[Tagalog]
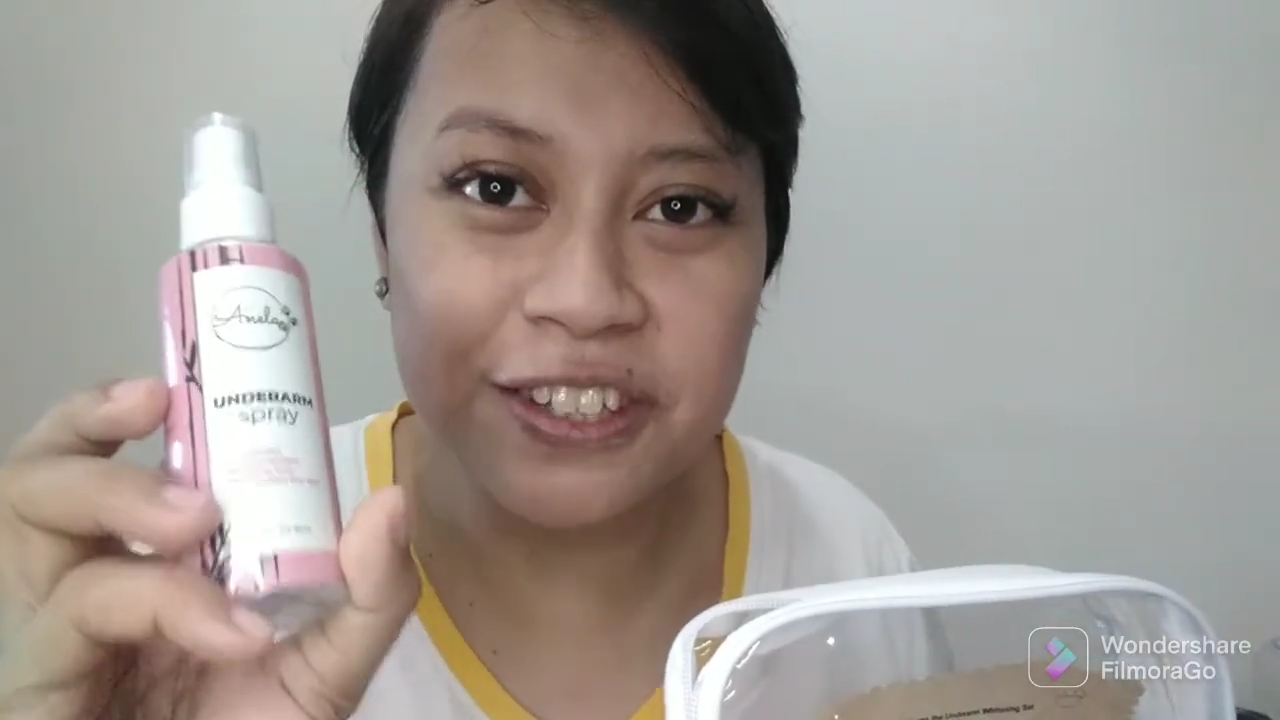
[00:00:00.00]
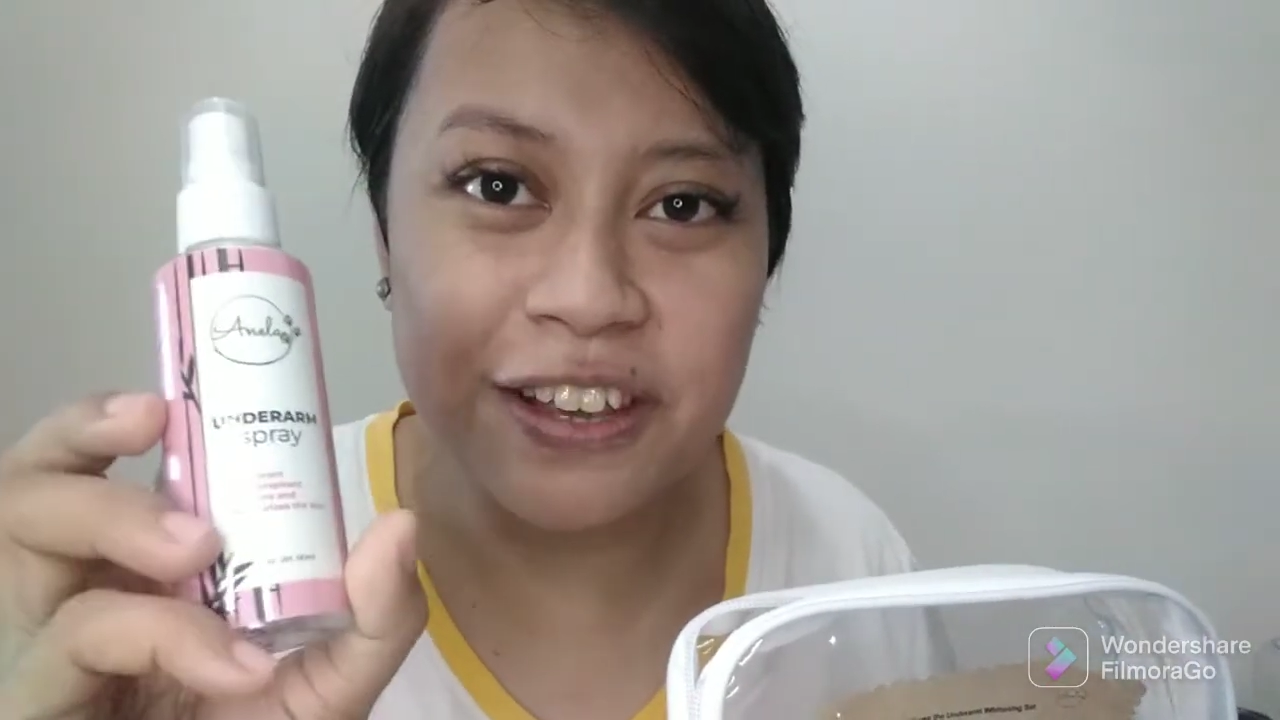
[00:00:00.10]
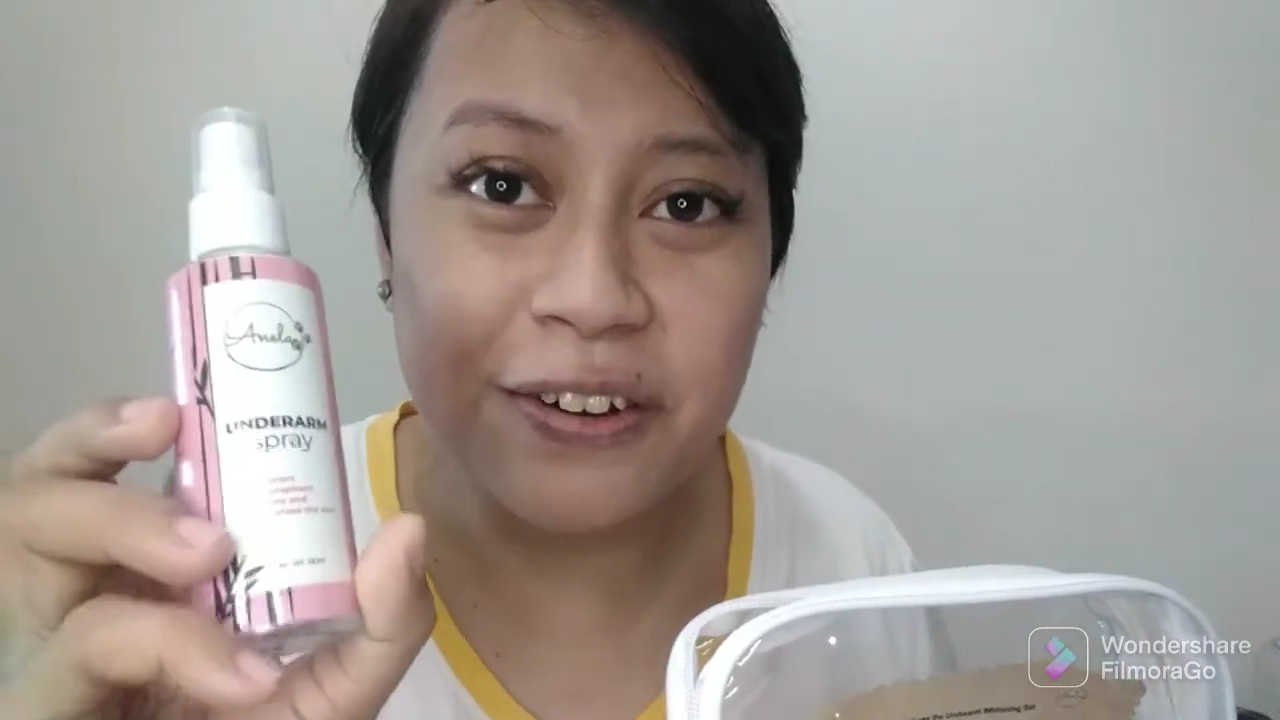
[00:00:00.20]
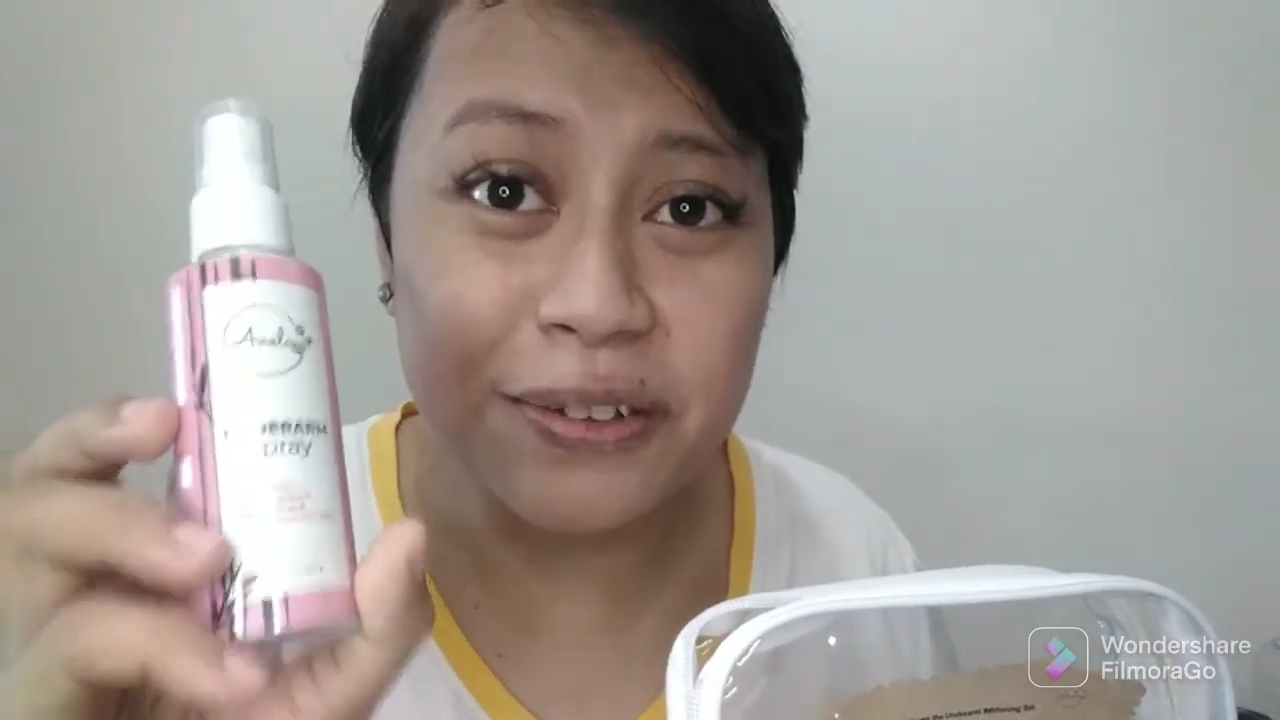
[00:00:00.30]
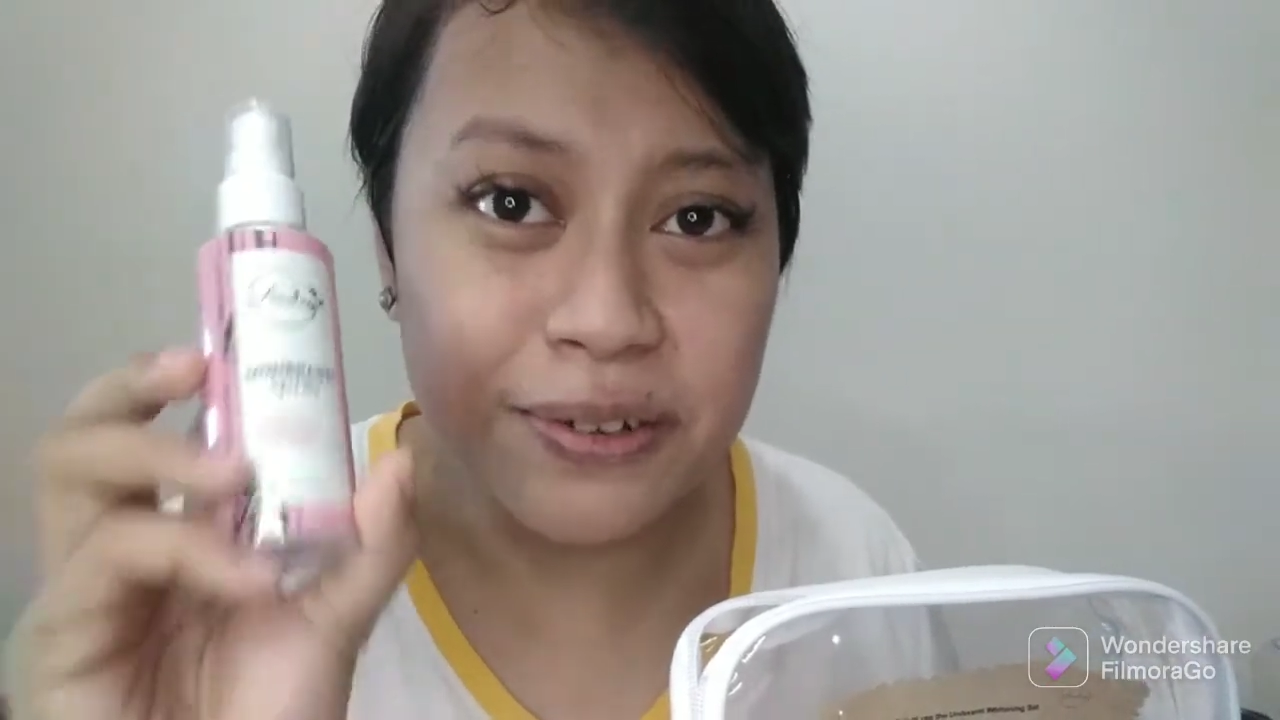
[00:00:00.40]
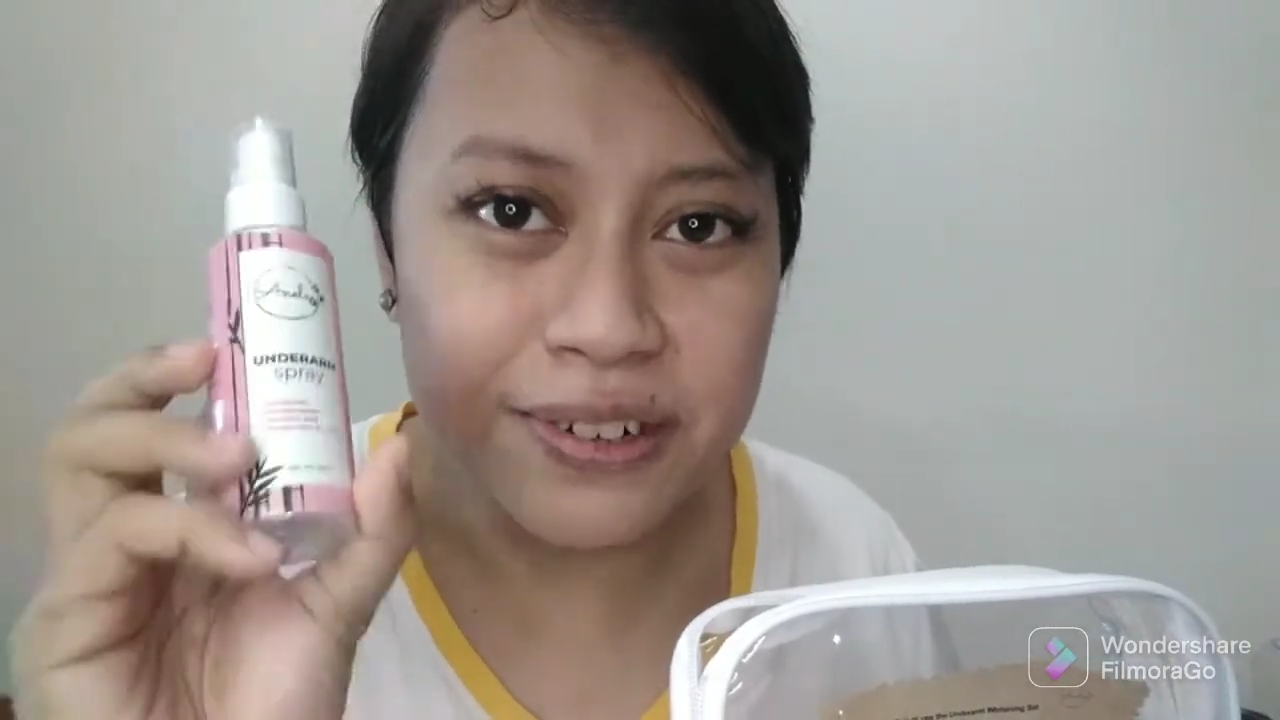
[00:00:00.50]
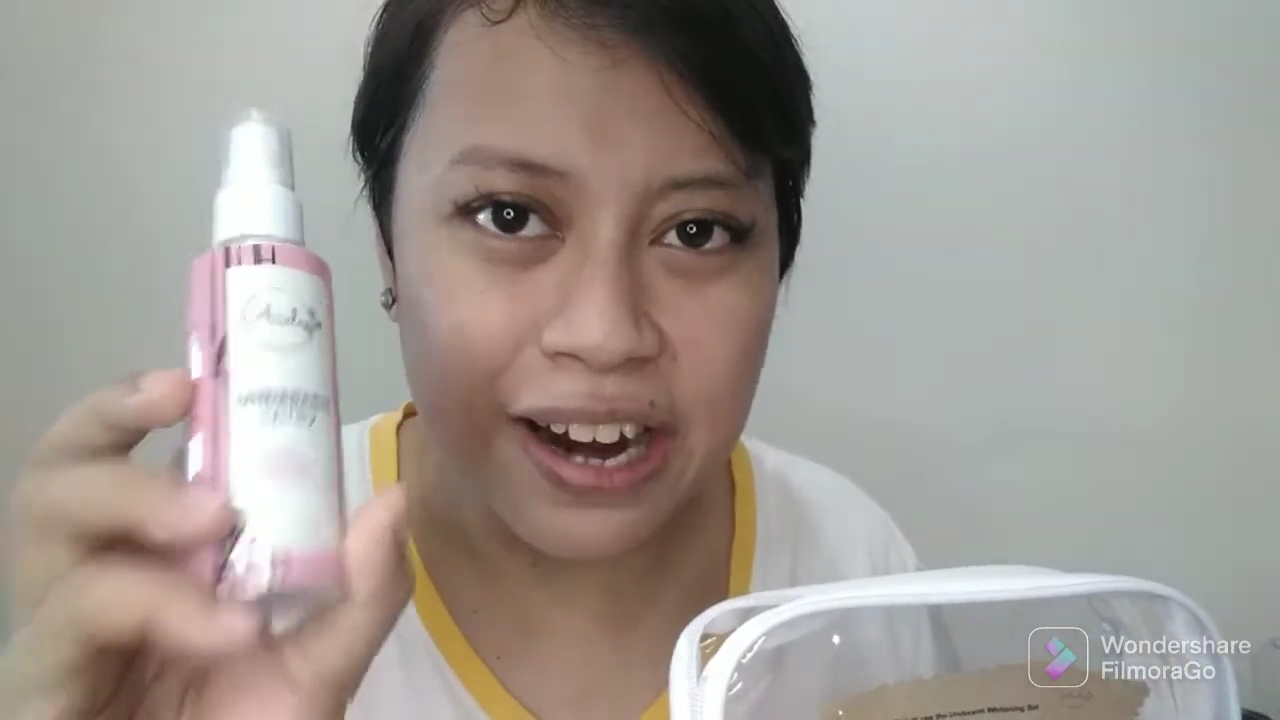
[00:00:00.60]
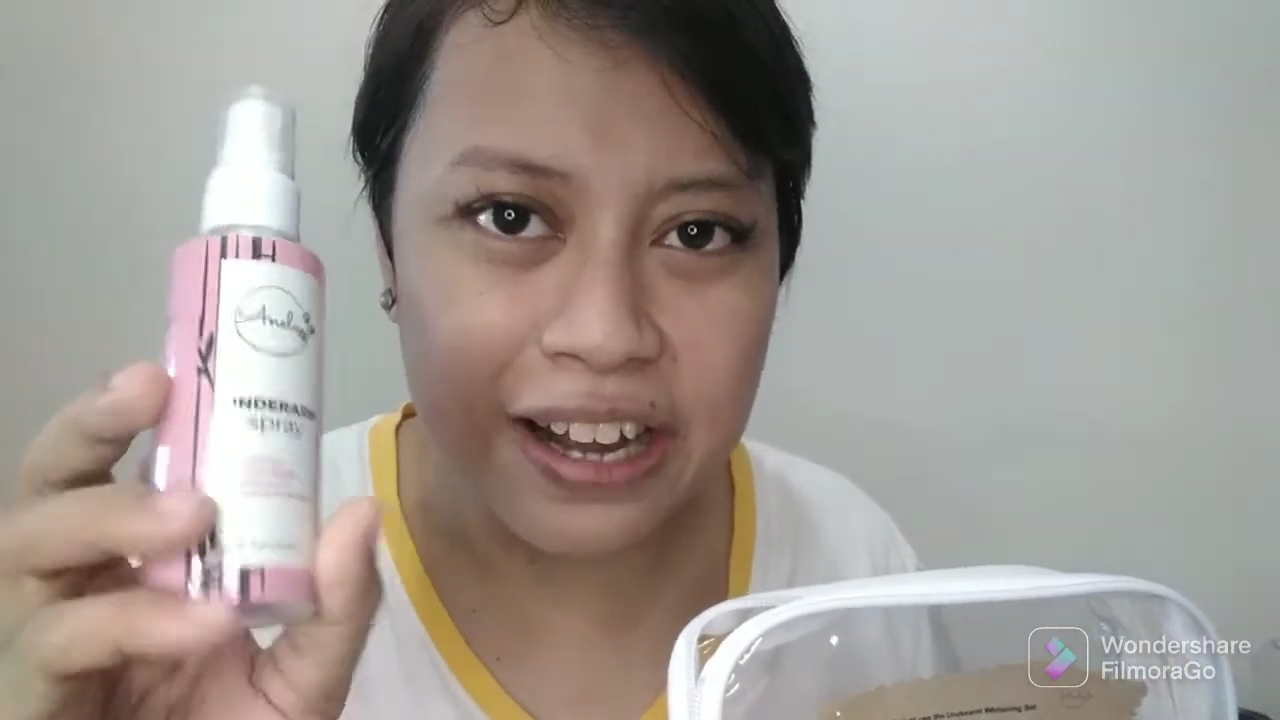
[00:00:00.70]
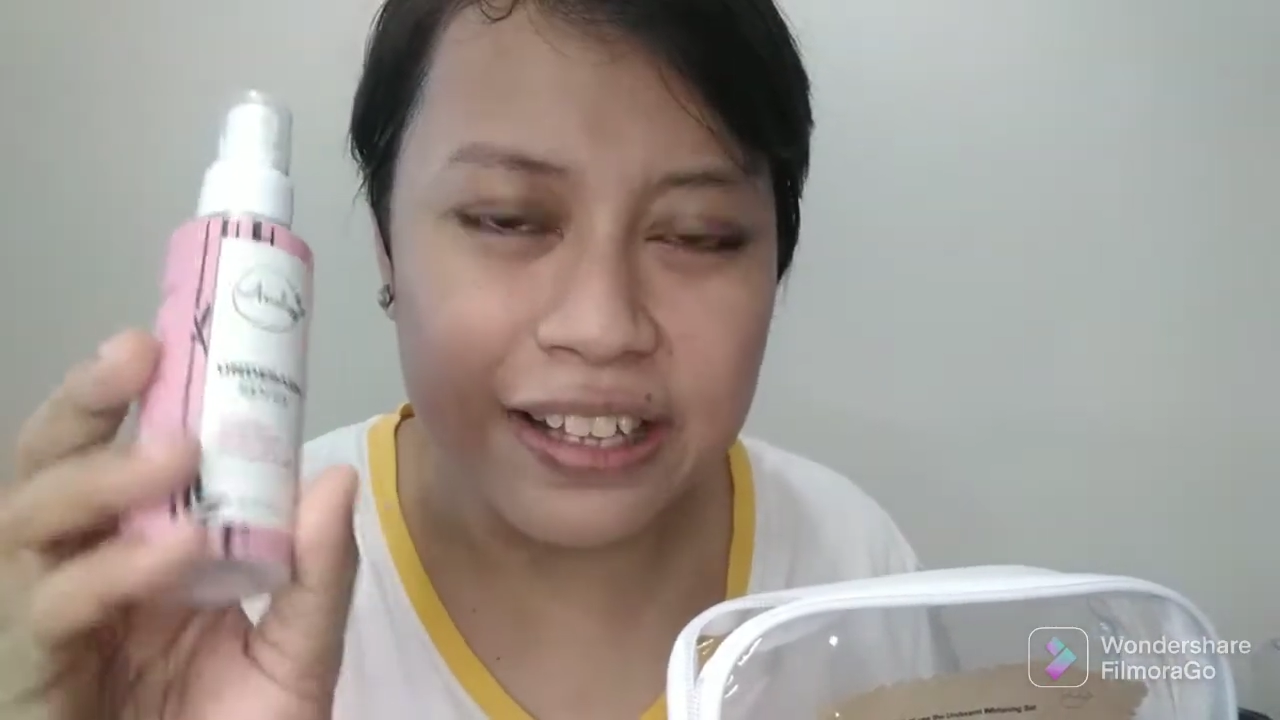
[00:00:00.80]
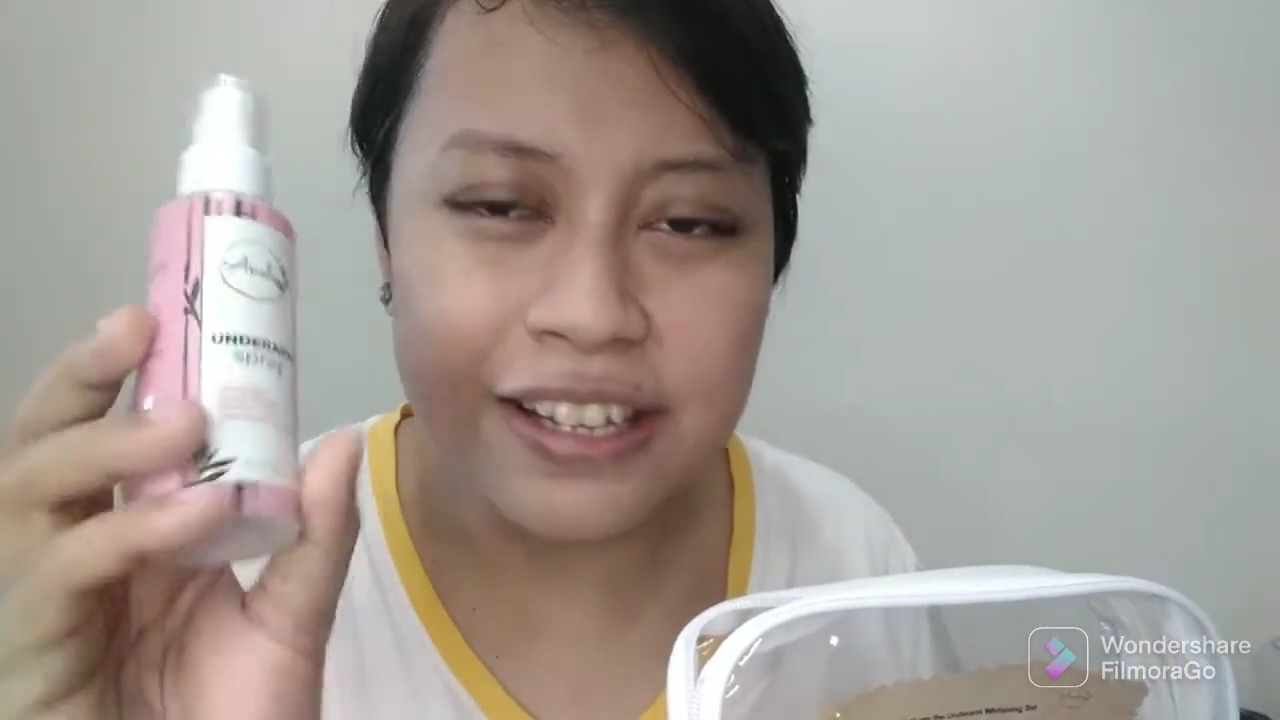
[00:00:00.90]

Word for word: deodorant.